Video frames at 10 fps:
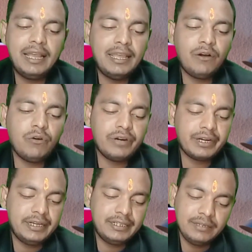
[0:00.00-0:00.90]

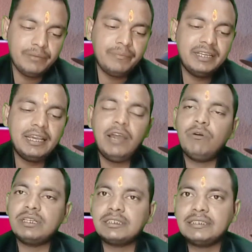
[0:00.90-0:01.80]
डाउनलोड भी बढ़िया है
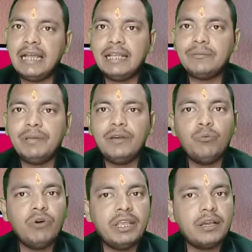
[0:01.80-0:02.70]
और रेटिंग भी बढ़िया
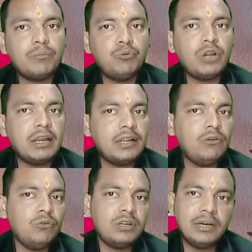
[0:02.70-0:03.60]
है और साथ में
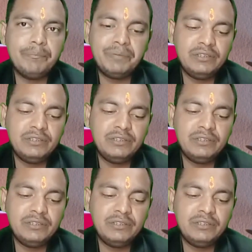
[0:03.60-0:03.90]
वो एक